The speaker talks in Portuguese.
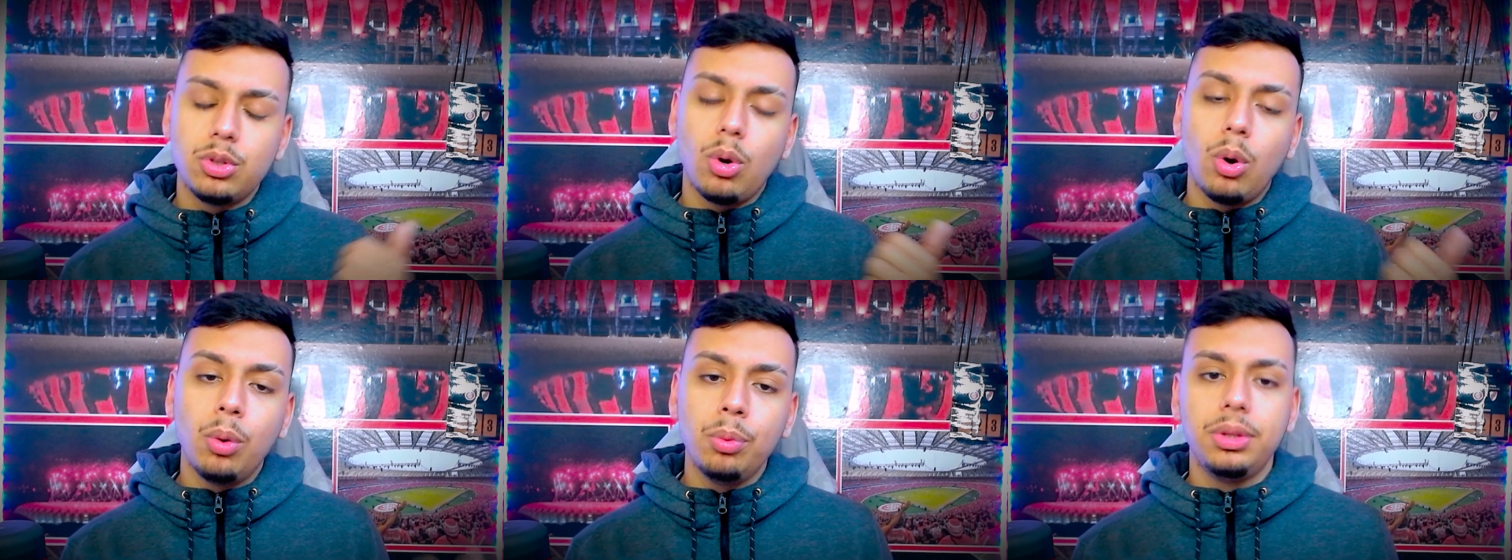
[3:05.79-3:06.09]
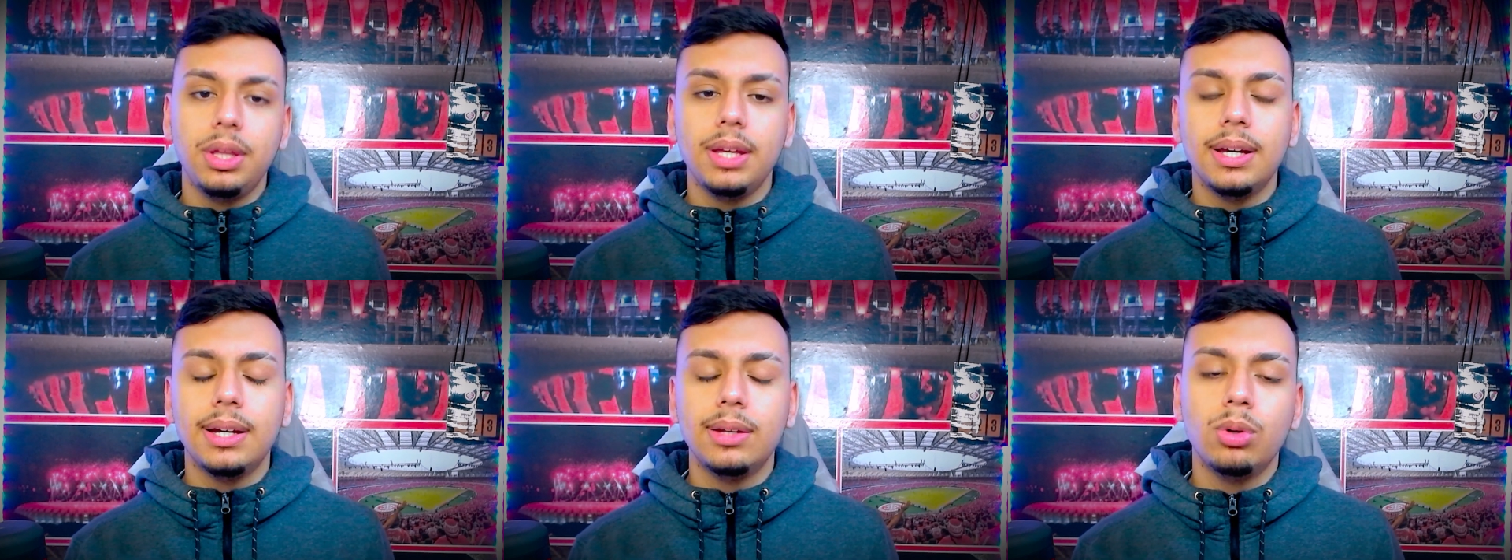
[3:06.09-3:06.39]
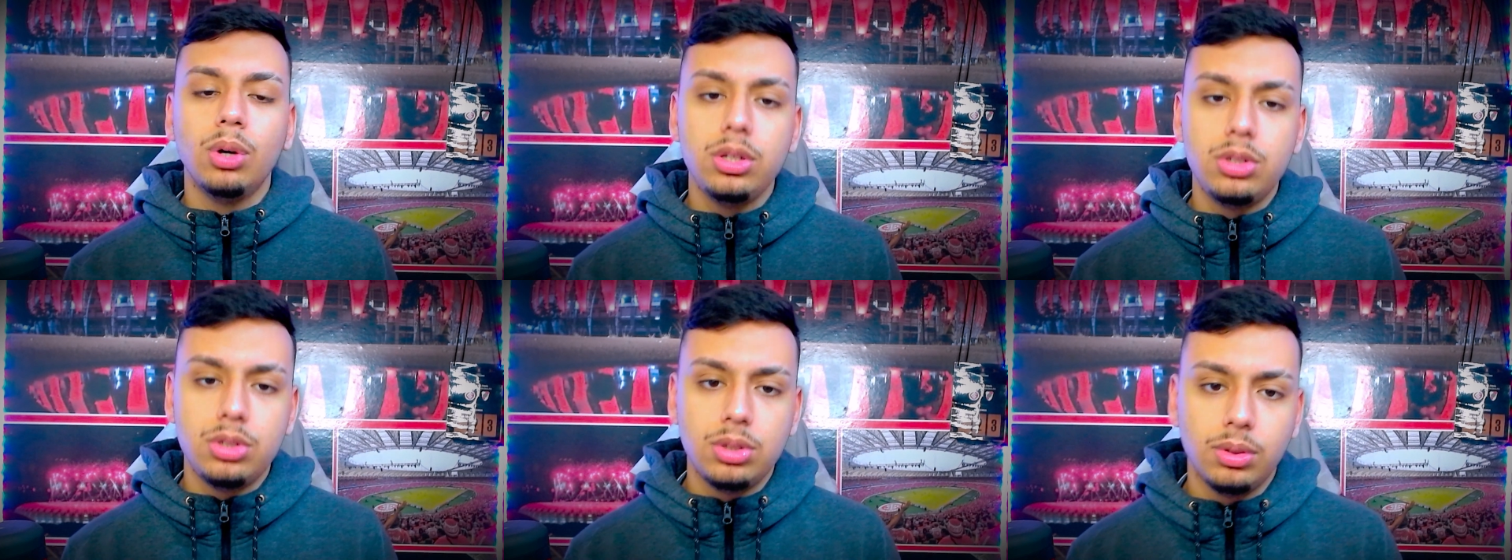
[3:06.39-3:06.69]
ontem à
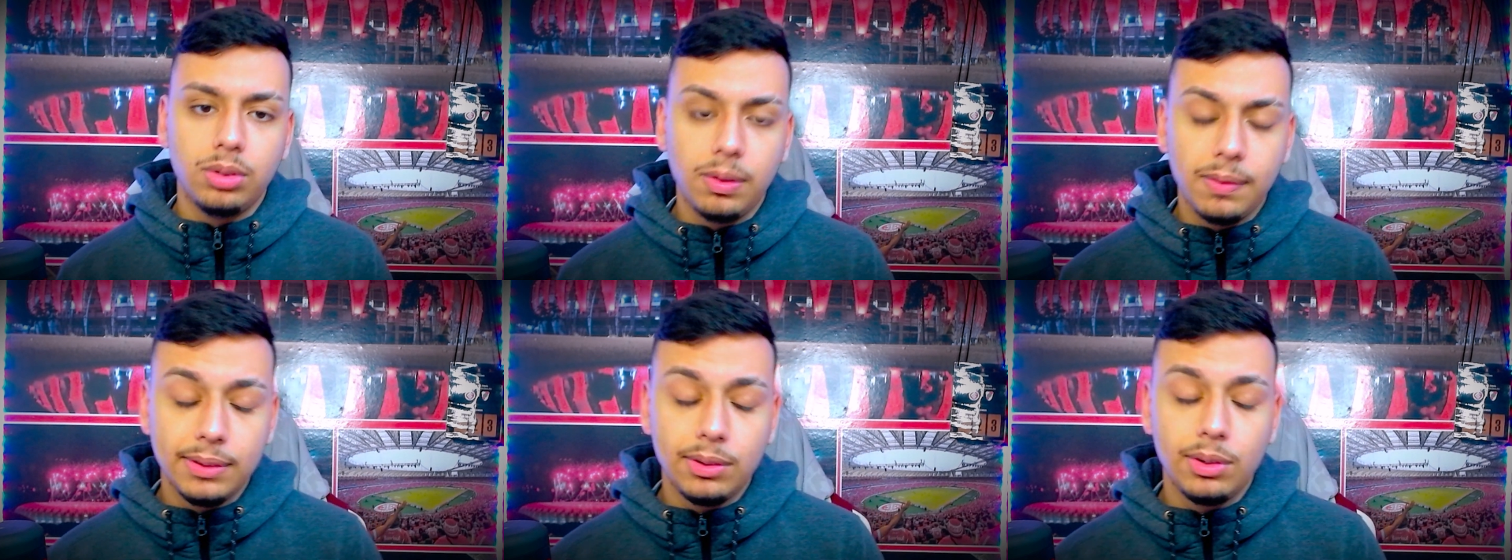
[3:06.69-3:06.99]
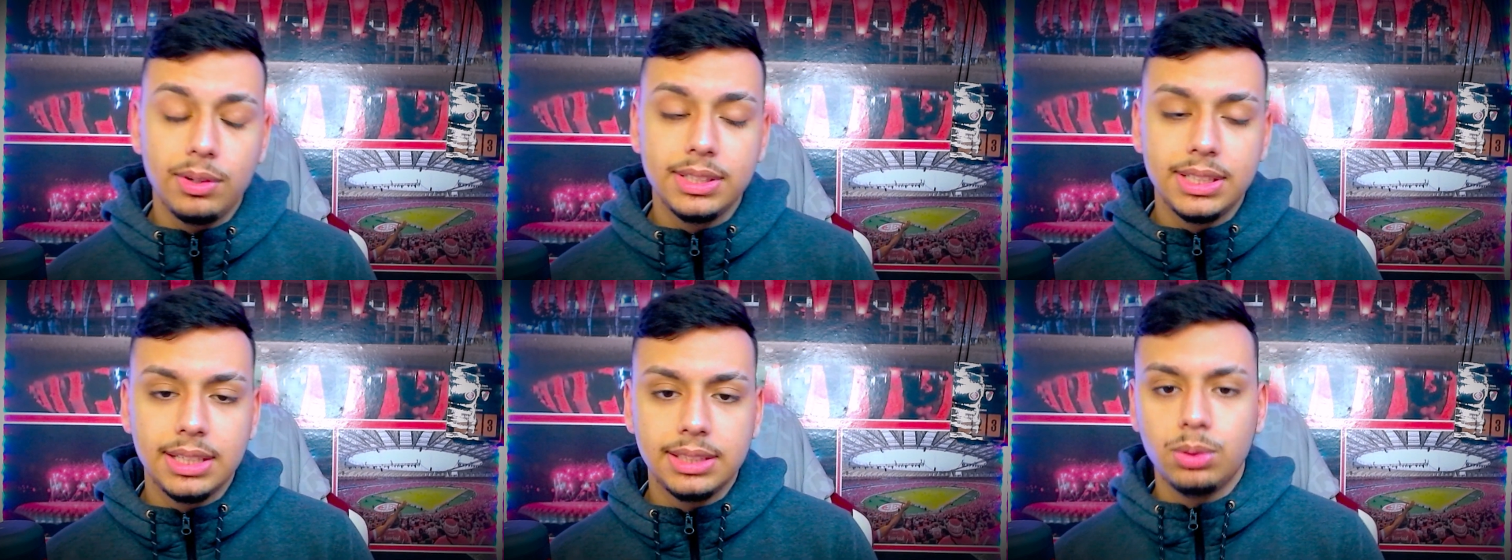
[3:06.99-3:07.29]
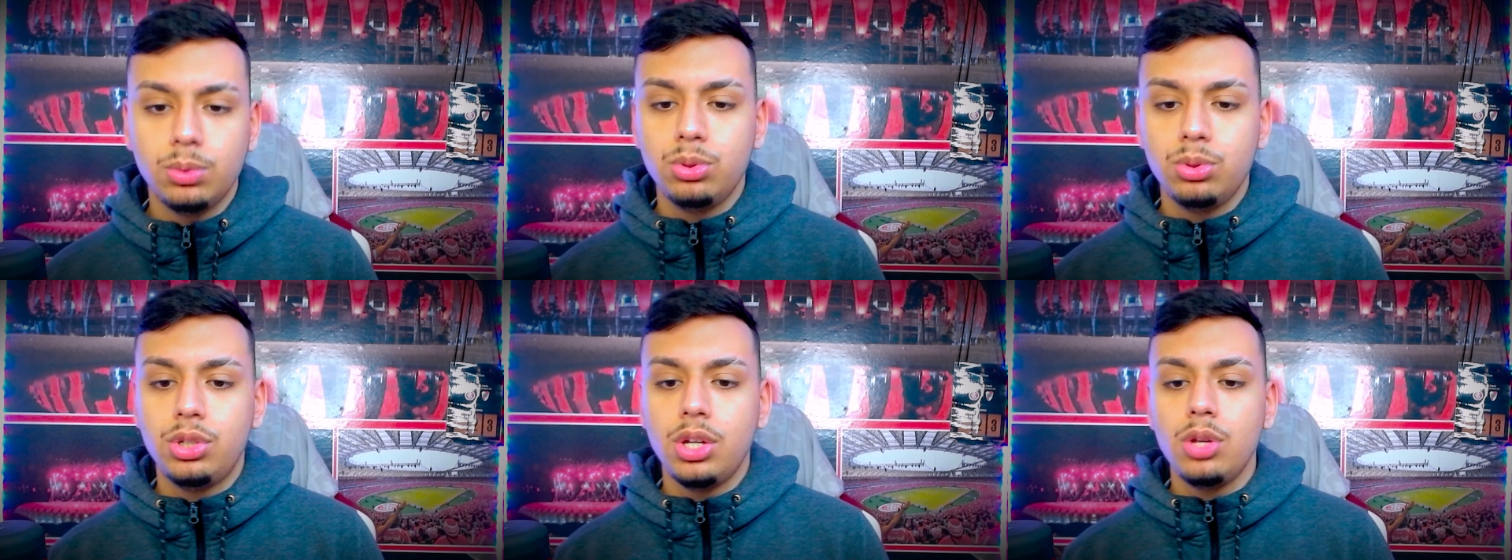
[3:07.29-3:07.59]
noite, não teve atualização
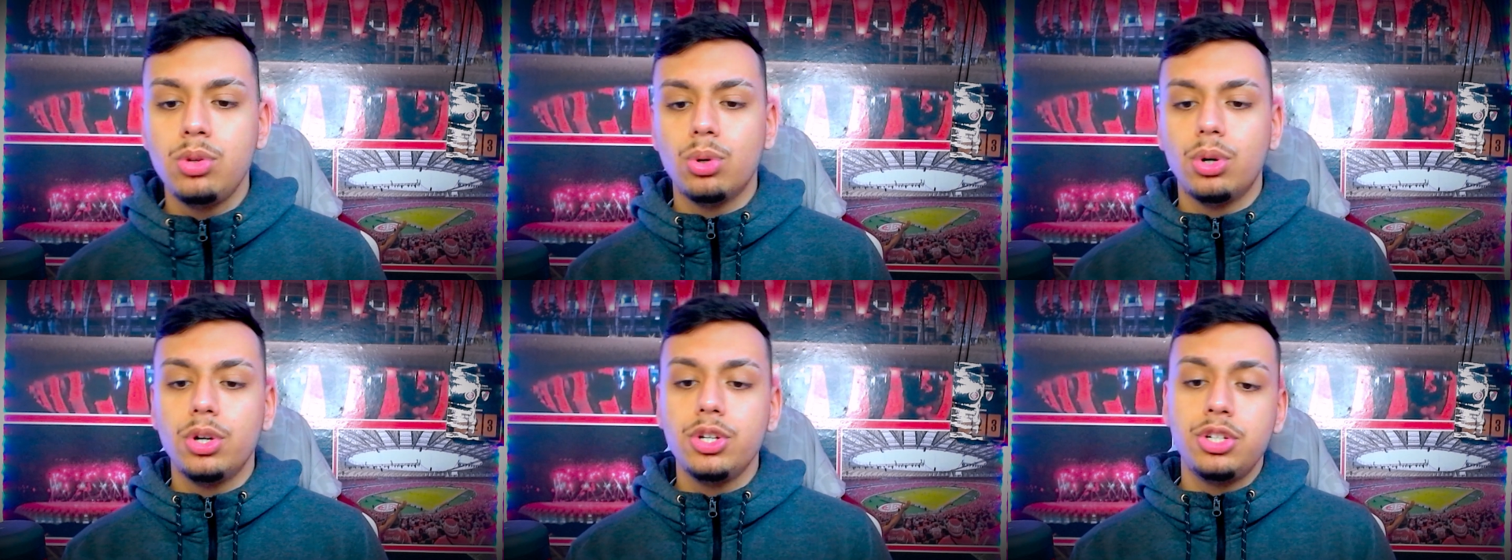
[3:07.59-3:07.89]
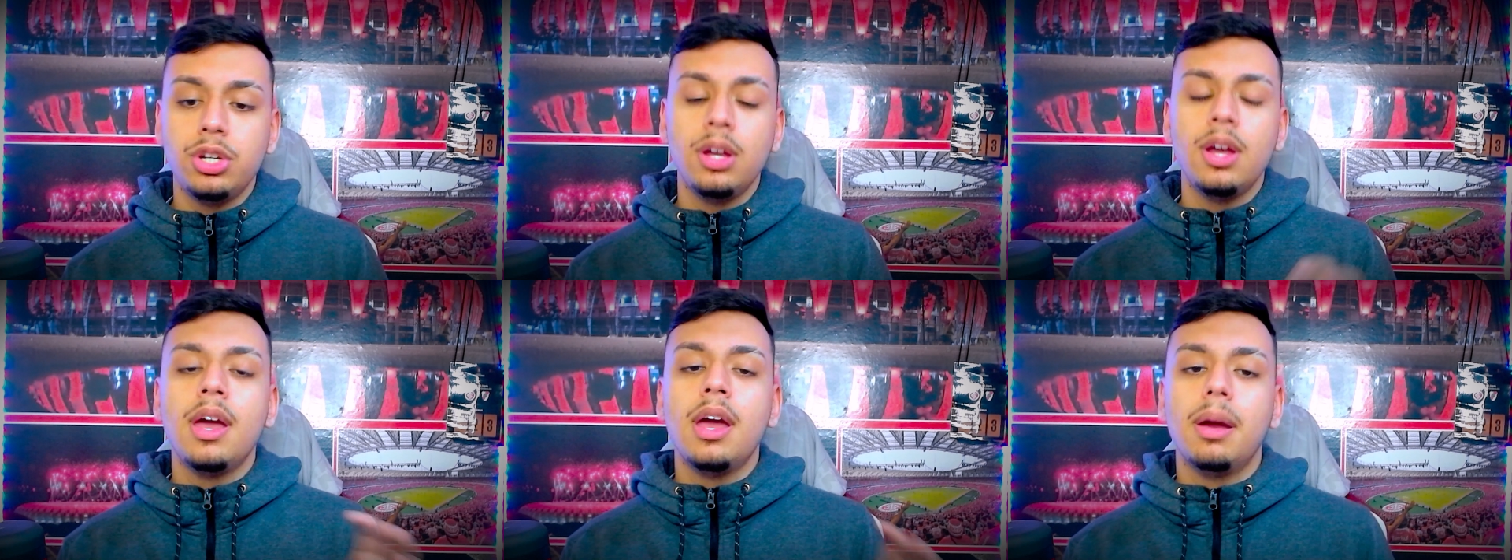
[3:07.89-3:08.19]
no dia de hoje,